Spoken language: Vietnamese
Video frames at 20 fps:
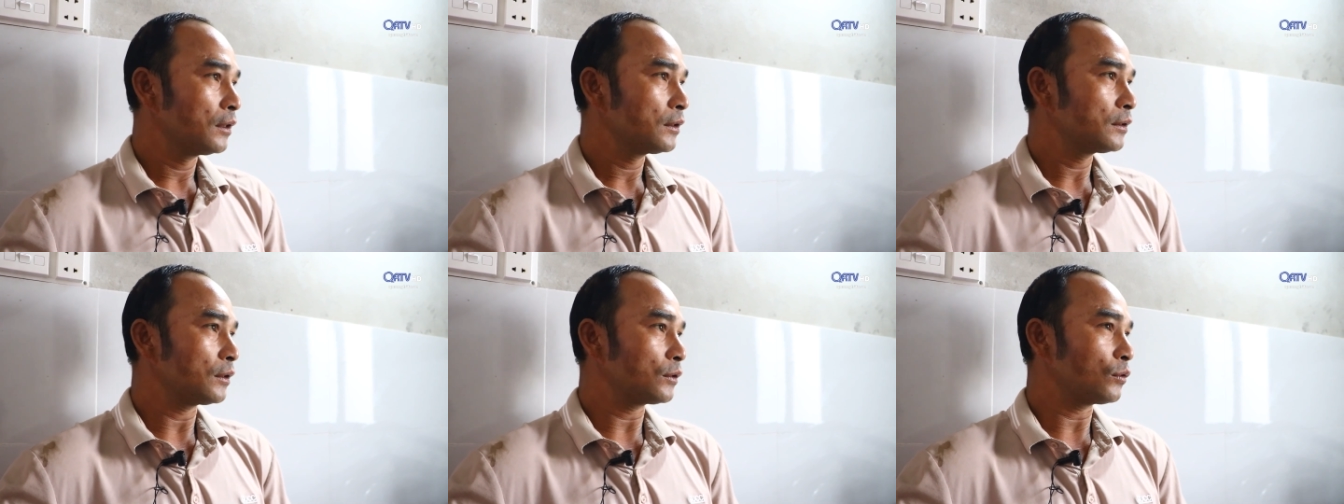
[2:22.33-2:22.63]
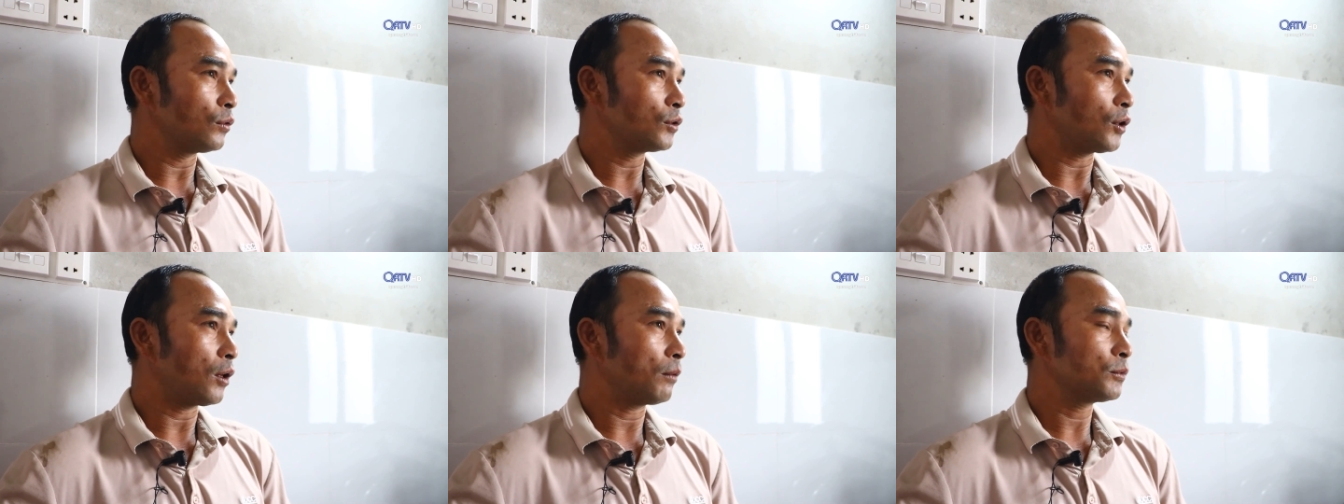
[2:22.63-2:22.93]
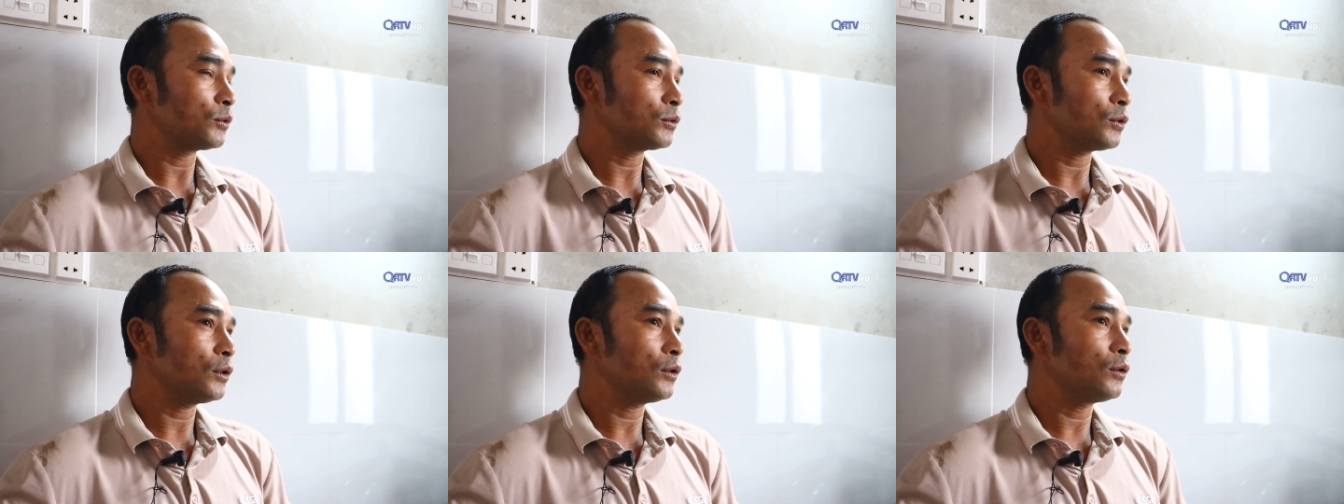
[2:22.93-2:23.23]
thì tổ nhóm
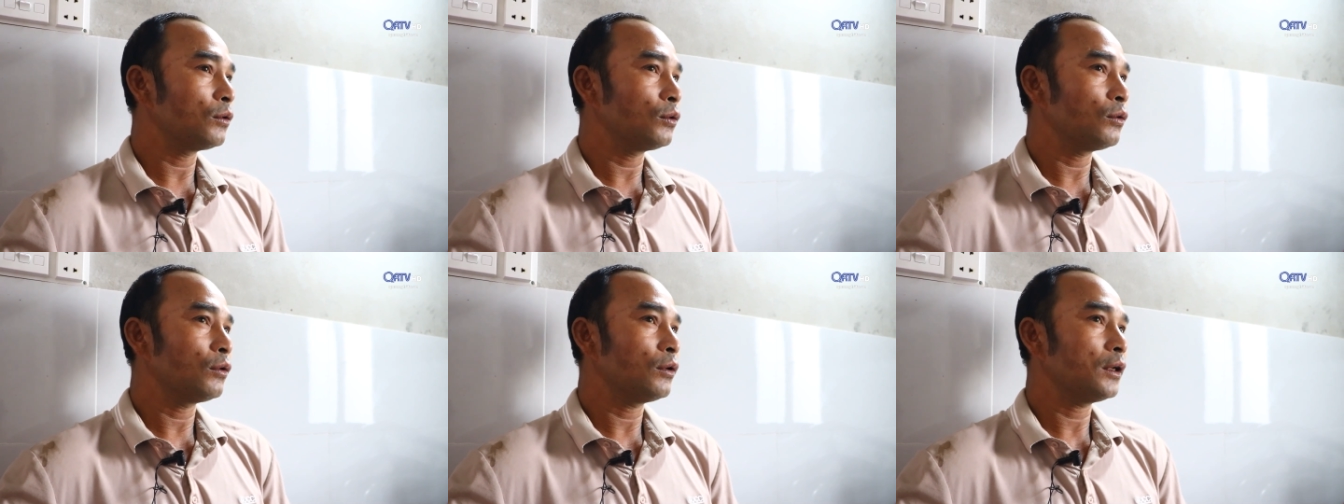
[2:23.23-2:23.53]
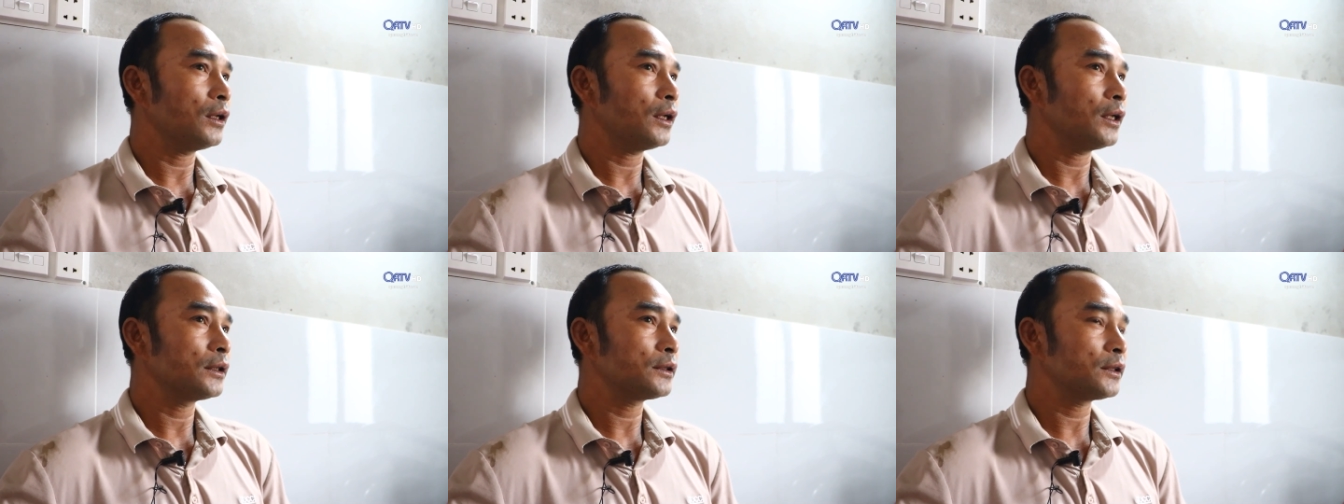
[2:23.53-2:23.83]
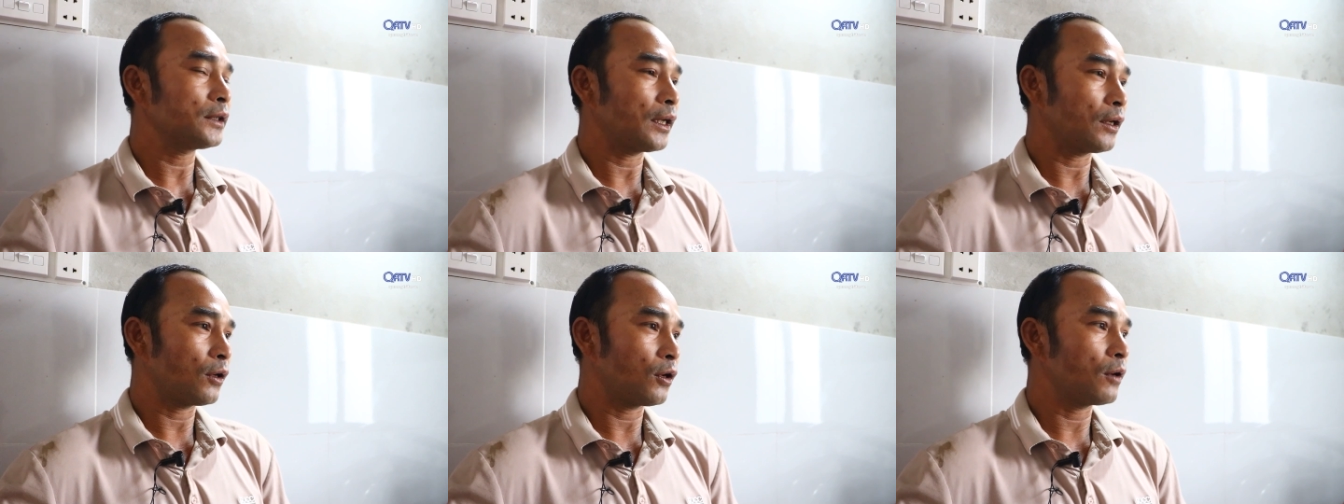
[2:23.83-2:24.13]
chúng tôi luôn luôn là
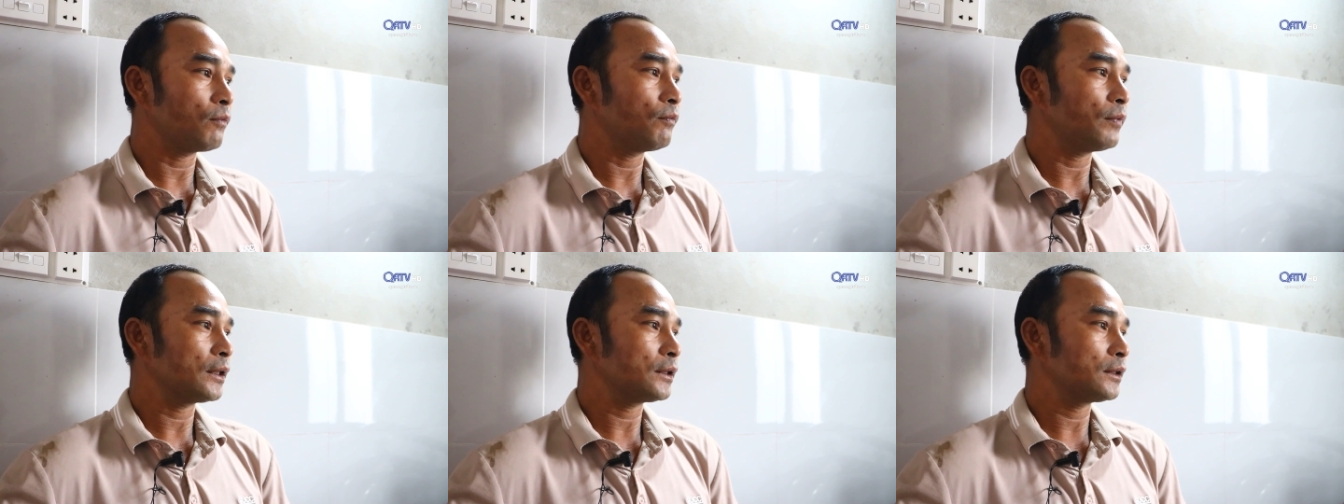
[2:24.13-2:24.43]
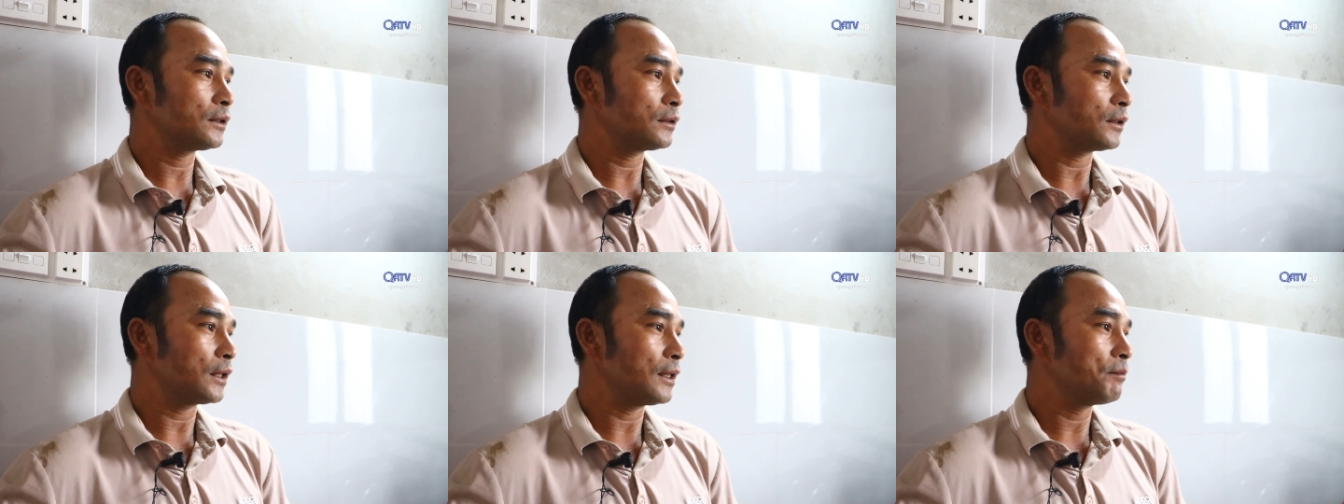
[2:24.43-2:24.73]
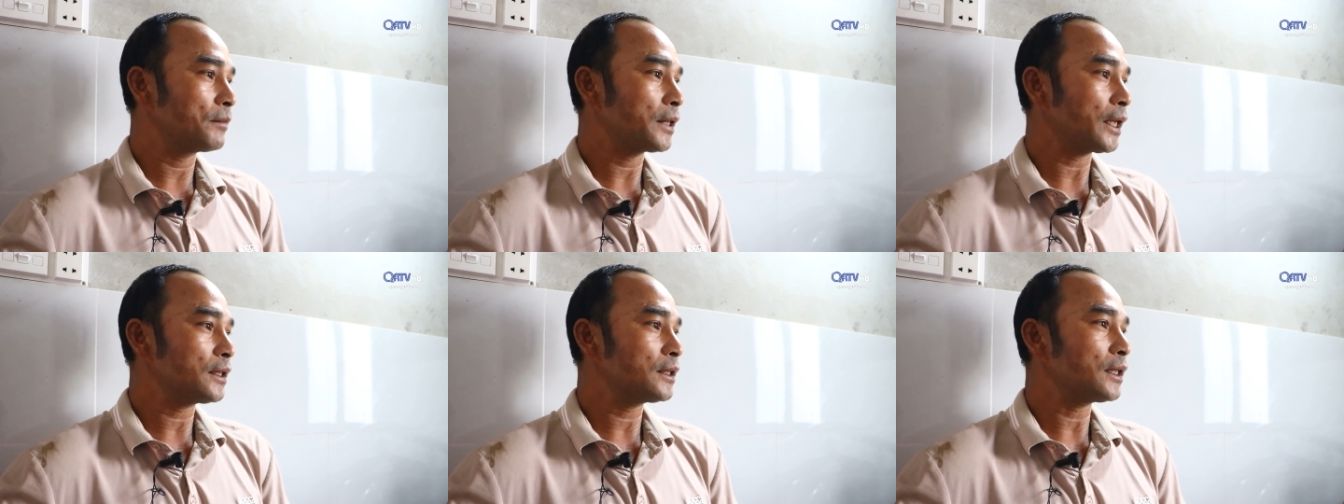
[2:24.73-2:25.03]
sẽ họp và
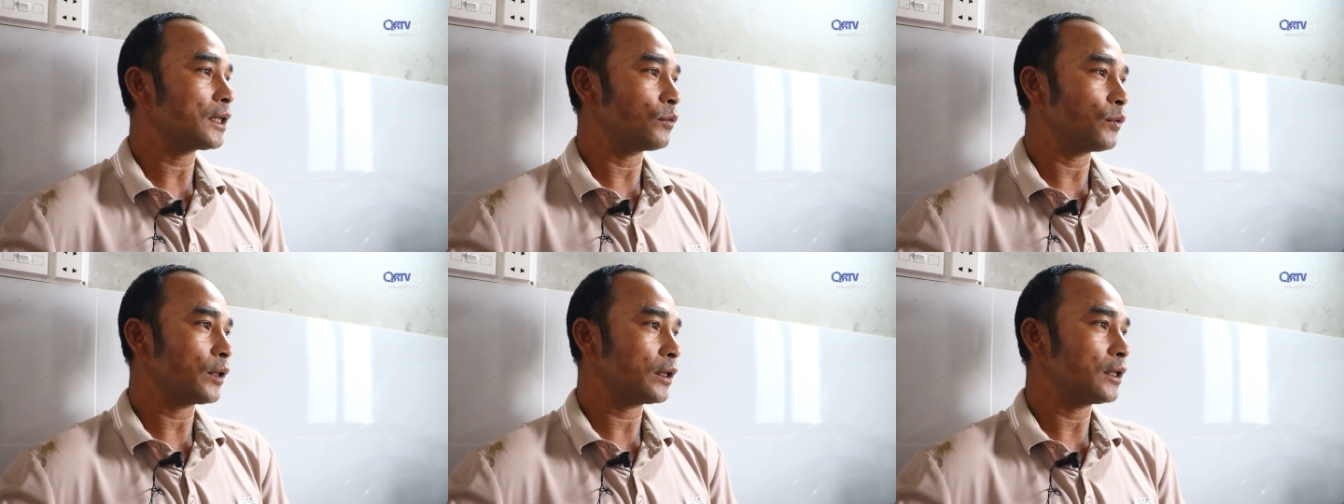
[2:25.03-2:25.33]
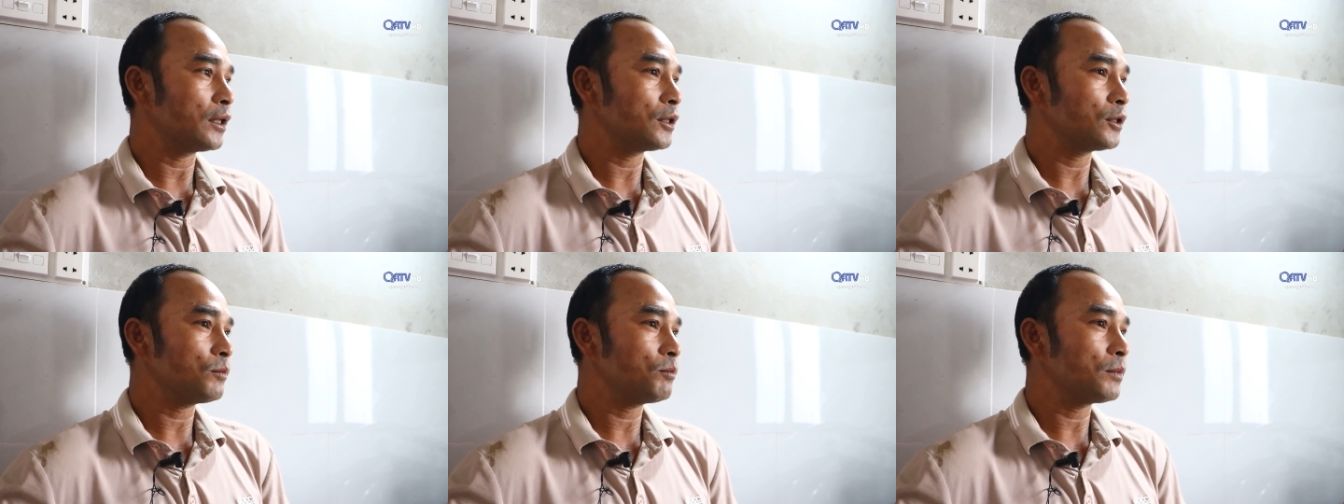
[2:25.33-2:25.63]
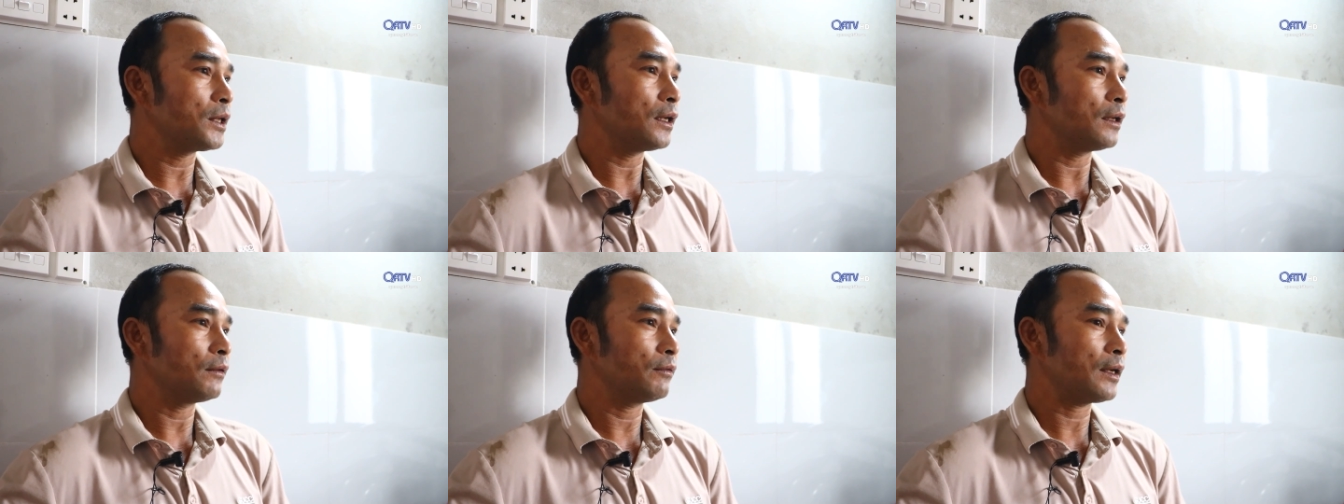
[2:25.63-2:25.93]
tìm cách giải quyết để giúp
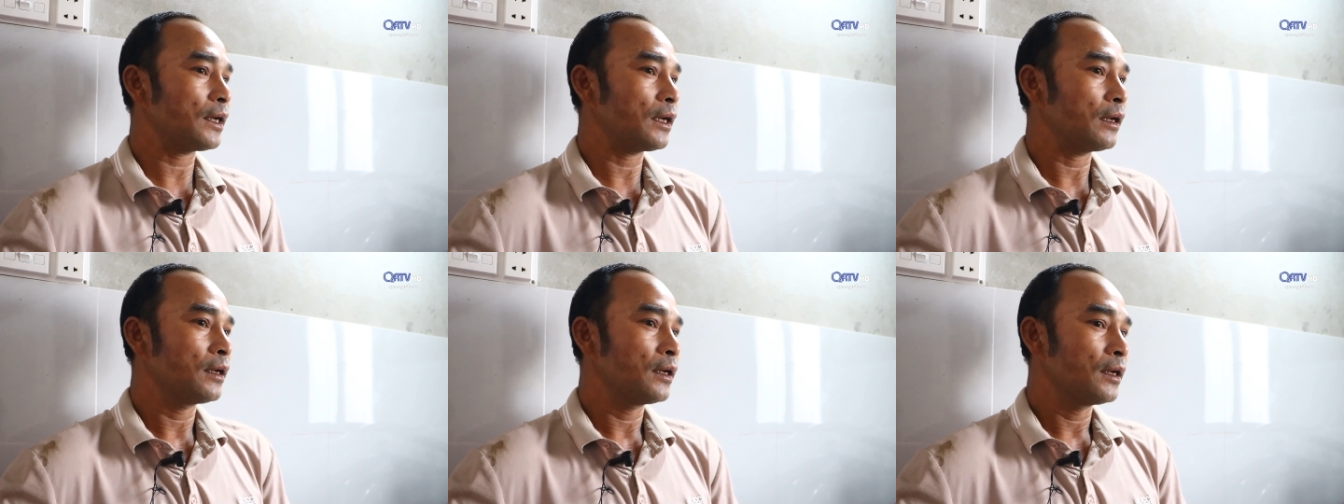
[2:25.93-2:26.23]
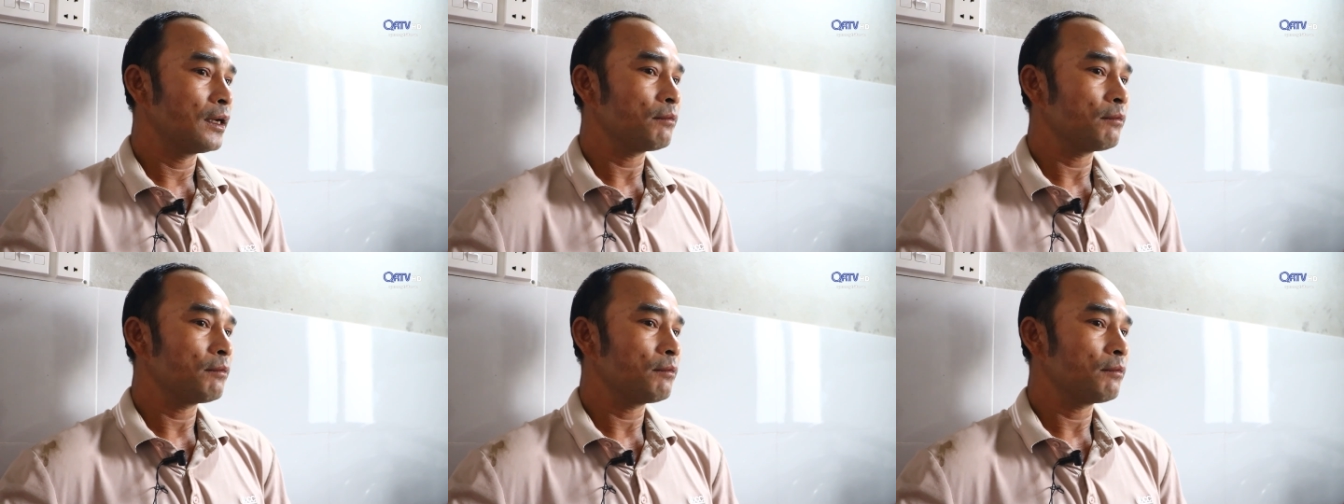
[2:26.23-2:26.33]
đỡ và